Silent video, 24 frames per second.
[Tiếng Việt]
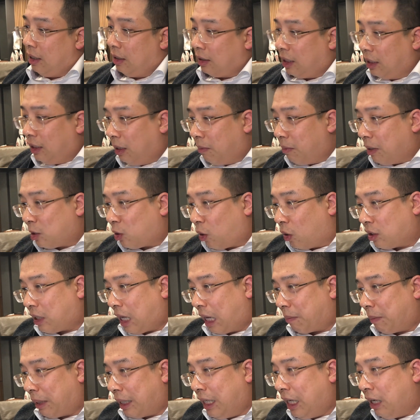thế nhưng mà rõ
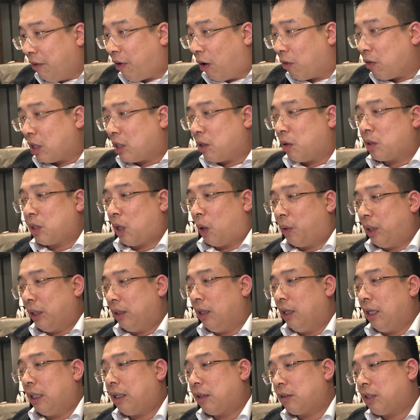ràng mày hy vọng là trong 6 cái
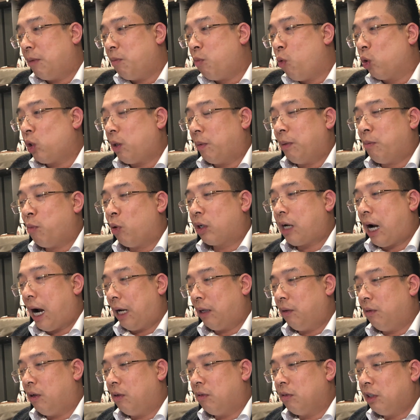thử này tao sẽ mua cho mày một
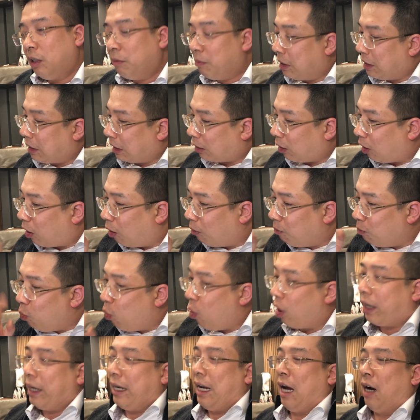cái đúng không nhưng bây giờ tao không
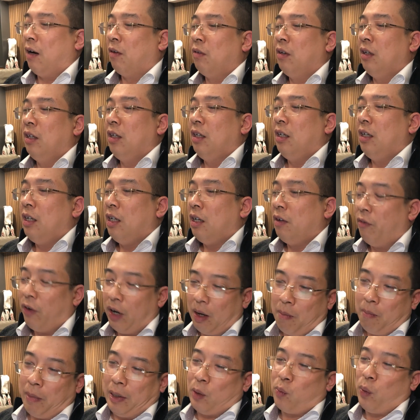mua cái nào
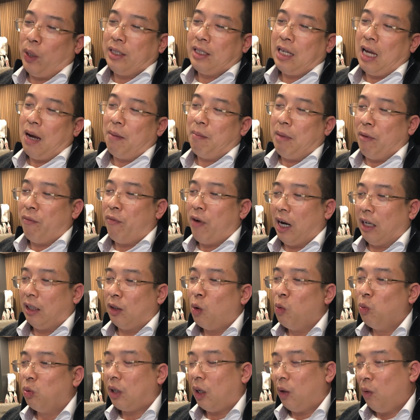vậy mày quay ra mày phản
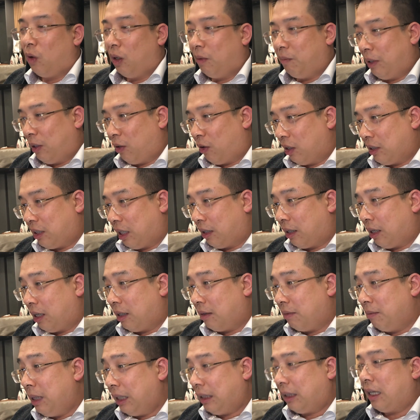thùng tao luôn mày nói rằng
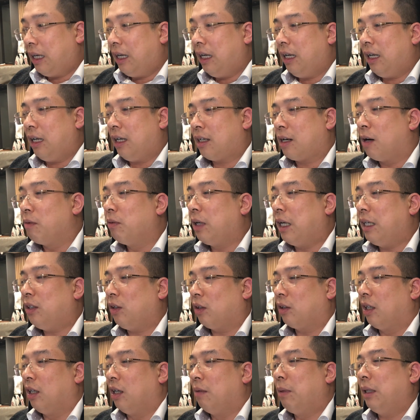ờ, biết thế không lấy
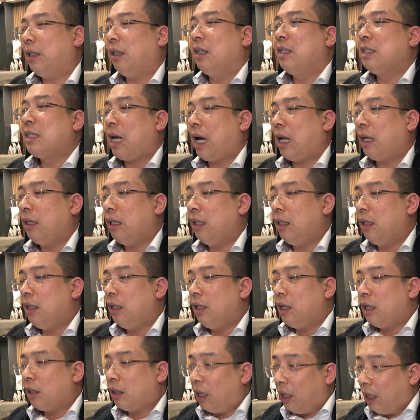cho thử mất thời gian
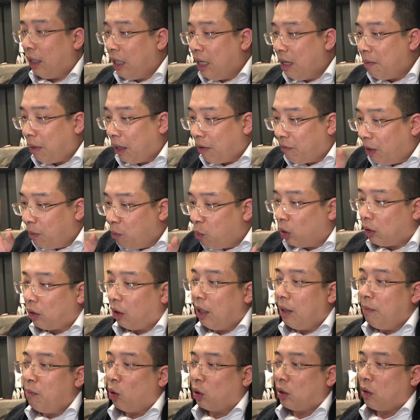tức là ý mày vẫn muốn tao
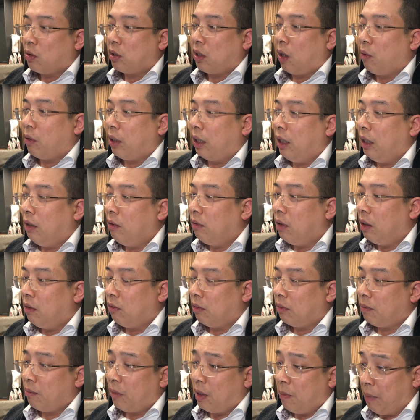lấy một trong sáu cái đấy đúng
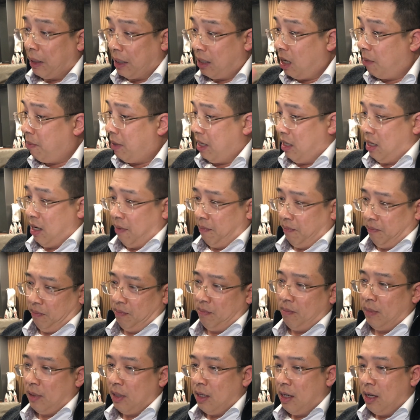không mày hơi bị nhầm
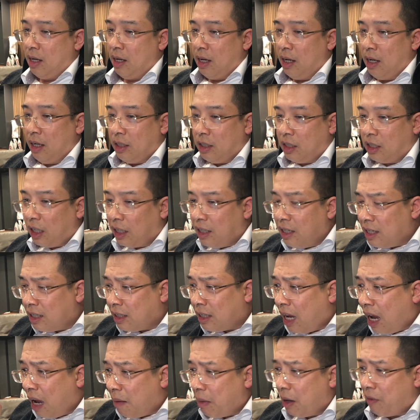chính
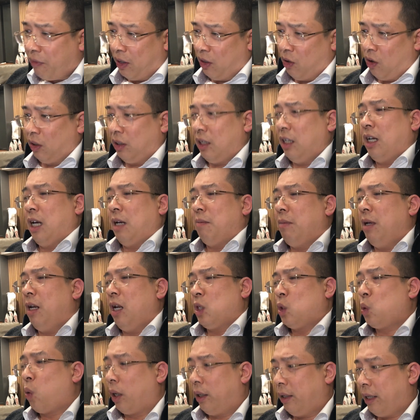ra mày phải nói thế này mới là
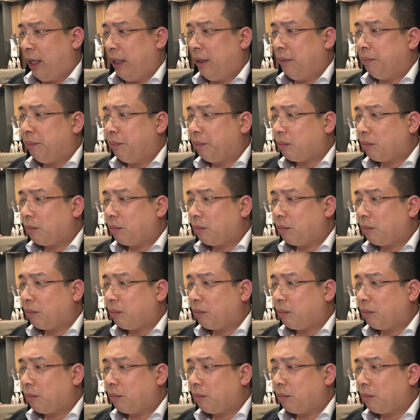chuẩn này